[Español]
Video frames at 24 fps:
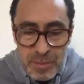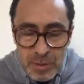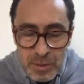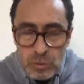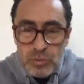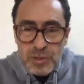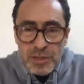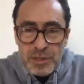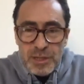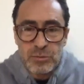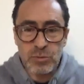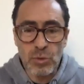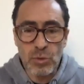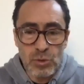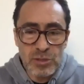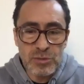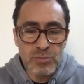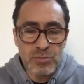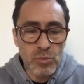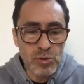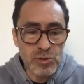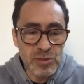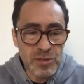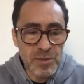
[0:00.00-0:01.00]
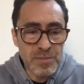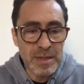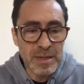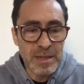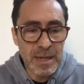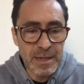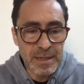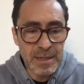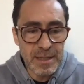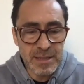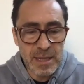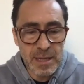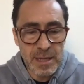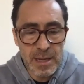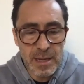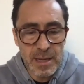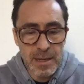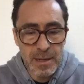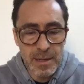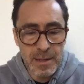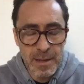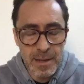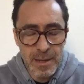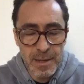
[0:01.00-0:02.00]
con directores muy similares
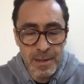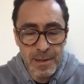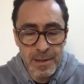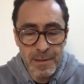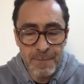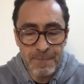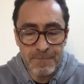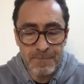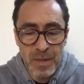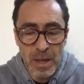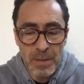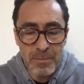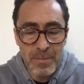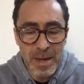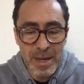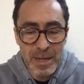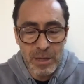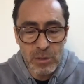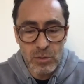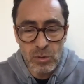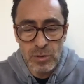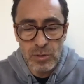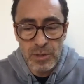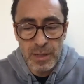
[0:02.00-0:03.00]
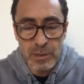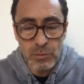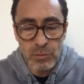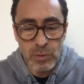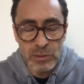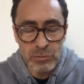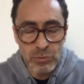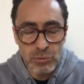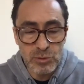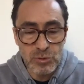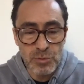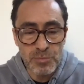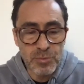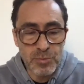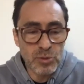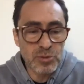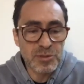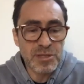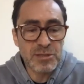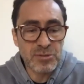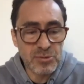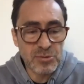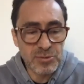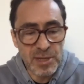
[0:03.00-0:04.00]
a, Michael en cuanto a su
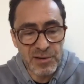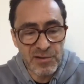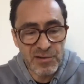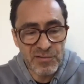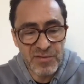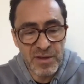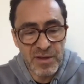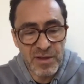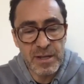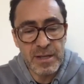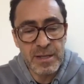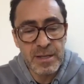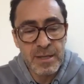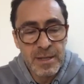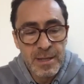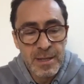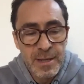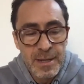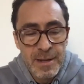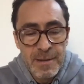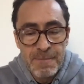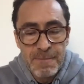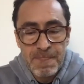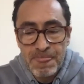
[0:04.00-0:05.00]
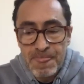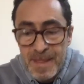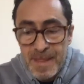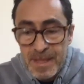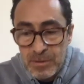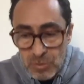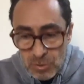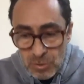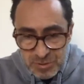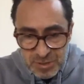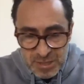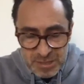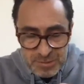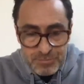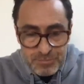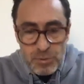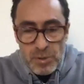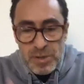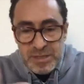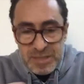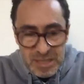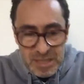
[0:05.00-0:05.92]
proceso se refiere. Y entonces puedes